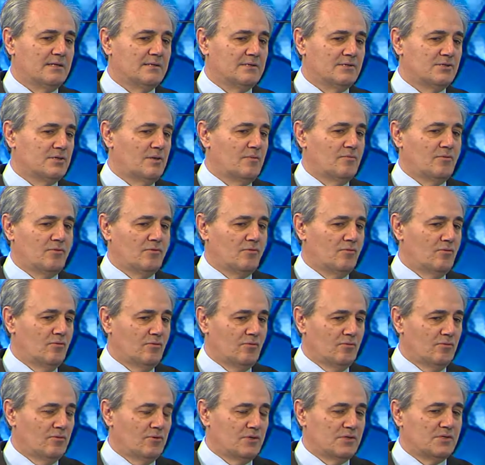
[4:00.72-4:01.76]
eh,
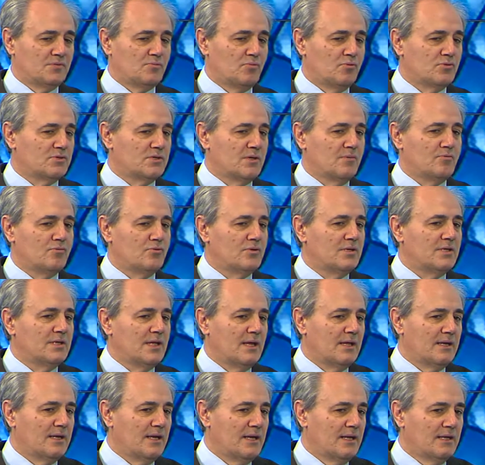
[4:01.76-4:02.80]
diciamo, risposta
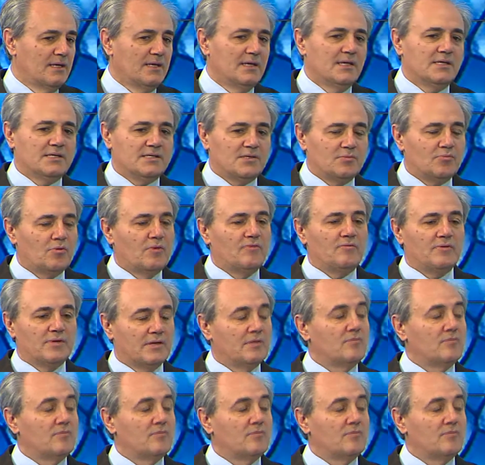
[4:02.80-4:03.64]
immunitaria, si può avere